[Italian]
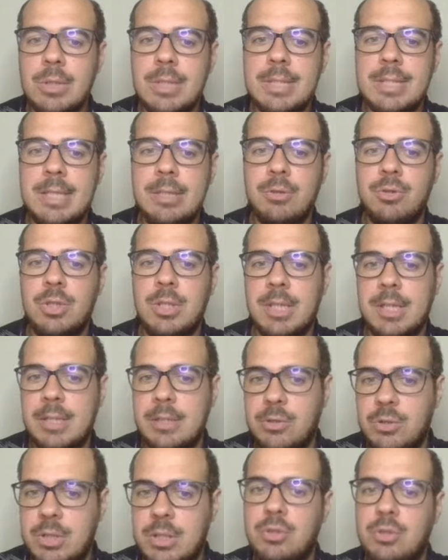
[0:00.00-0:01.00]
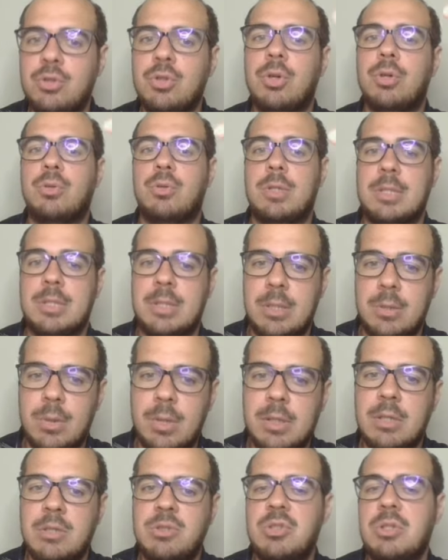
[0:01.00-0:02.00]
essendoci le regine in gioco, essendo
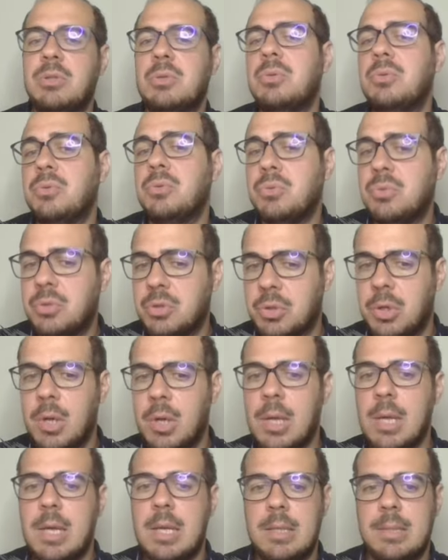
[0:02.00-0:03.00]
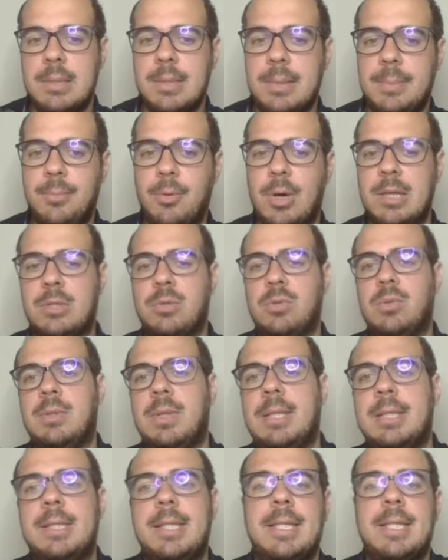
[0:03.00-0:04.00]
anche il centro chiuso, si può
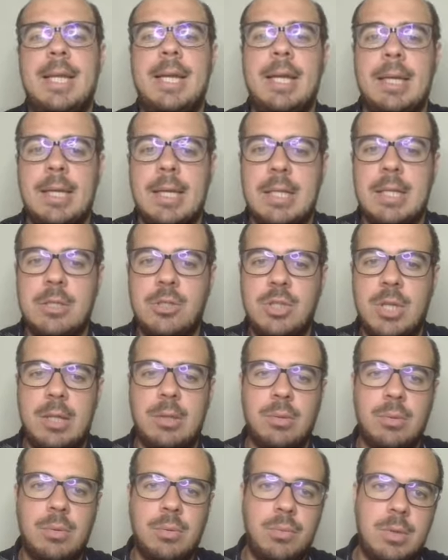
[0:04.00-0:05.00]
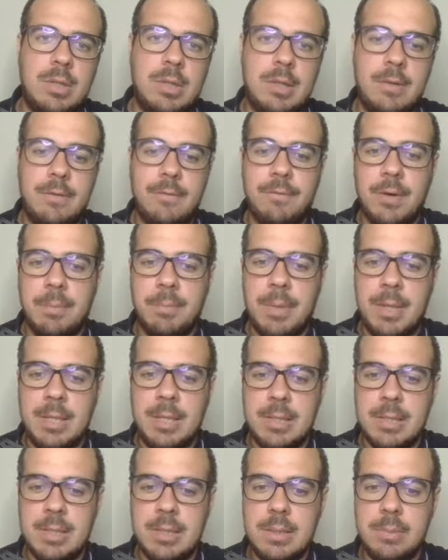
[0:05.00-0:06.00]
assolutamente tenere al centro, quindi va
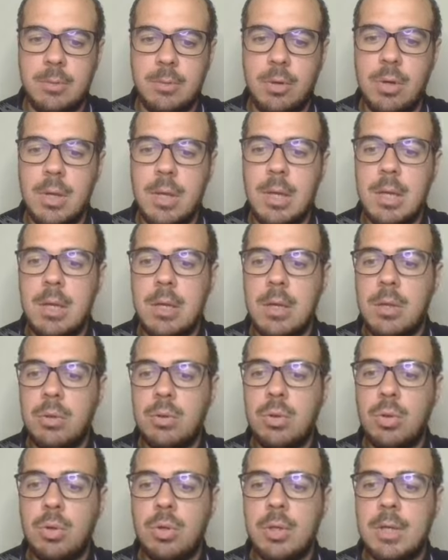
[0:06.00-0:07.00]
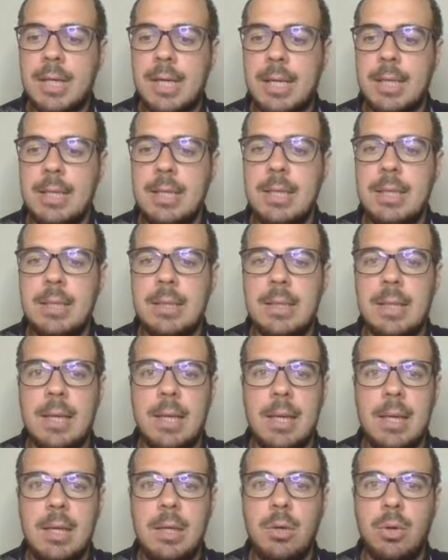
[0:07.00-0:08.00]
benissimo. Torre in
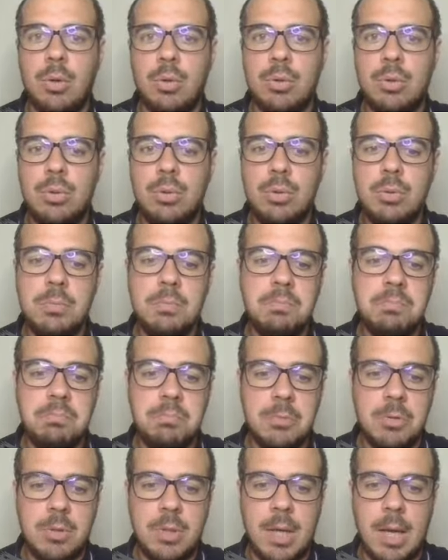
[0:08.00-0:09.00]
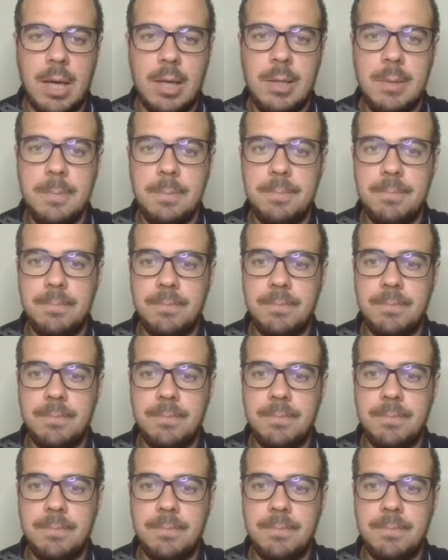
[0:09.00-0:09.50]
E8, ok.